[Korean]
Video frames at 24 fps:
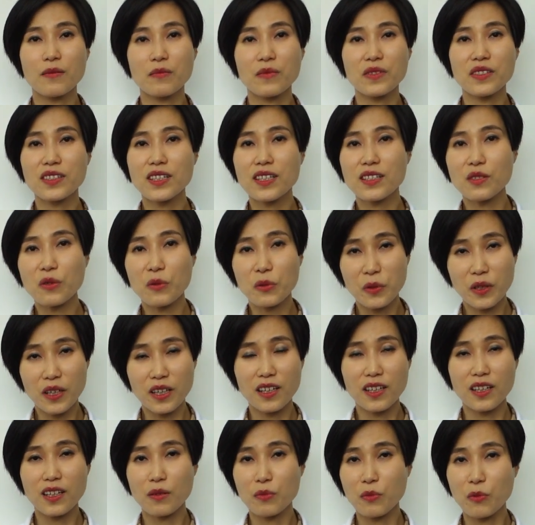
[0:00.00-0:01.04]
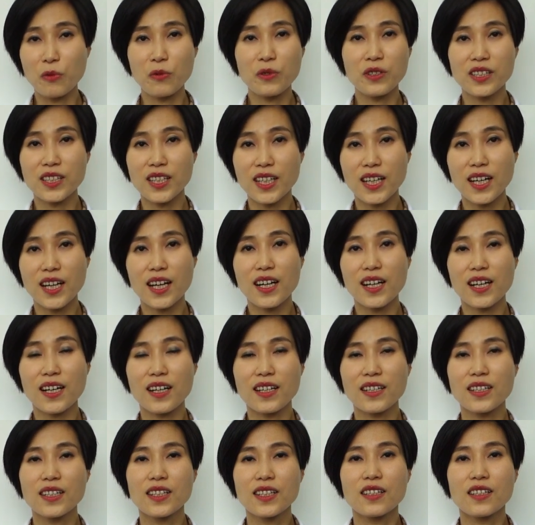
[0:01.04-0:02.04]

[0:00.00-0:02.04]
미세석회화가 보이니까